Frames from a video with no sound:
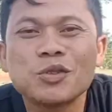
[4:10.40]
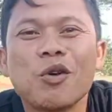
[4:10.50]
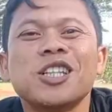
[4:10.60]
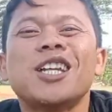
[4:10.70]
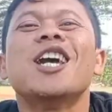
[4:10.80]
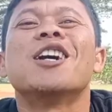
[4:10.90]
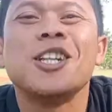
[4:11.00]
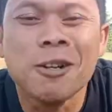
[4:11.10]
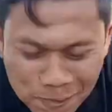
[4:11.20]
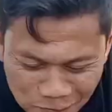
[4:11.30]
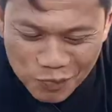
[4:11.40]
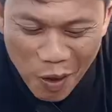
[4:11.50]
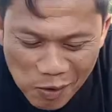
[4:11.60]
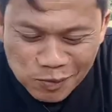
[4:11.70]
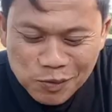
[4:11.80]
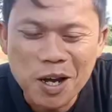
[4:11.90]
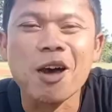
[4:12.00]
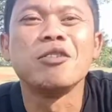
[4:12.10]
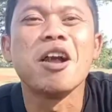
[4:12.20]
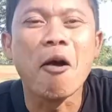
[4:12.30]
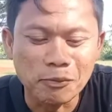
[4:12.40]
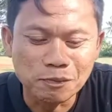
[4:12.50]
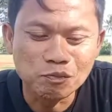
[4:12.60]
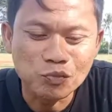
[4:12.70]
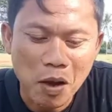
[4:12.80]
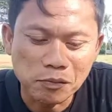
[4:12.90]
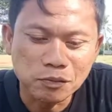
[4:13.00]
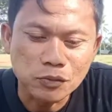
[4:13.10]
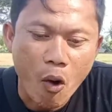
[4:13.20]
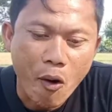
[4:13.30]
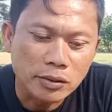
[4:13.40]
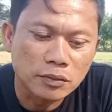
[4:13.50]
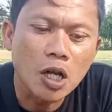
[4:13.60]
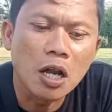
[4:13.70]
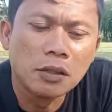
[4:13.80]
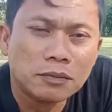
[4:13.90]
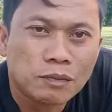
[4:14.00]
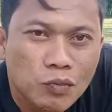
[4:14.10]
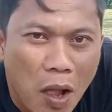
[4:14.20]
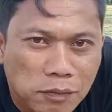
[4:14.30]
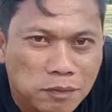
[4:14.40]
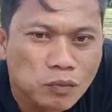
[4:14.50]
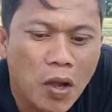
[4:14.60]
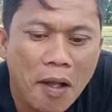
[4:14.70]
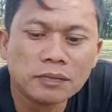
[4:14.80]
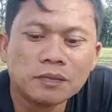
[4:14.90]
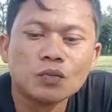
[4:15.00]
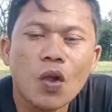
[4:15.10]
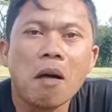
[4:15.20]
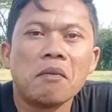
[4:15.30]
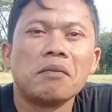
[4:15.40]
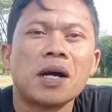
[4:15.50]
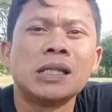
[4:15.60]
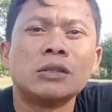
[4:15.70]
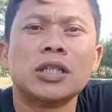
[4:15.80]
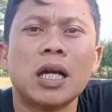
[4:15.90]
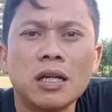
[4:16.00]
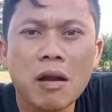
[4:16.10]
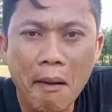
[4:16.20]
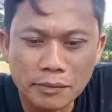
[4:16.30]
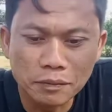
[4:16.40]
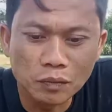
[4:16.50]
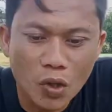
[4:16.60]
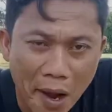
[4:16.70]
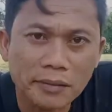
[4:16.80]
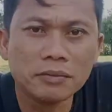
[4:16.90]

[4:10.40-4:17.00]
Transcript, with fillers: Udah sayang kan? Harusnya. Encan. Hmm. Bagian si Ustadun. Nah.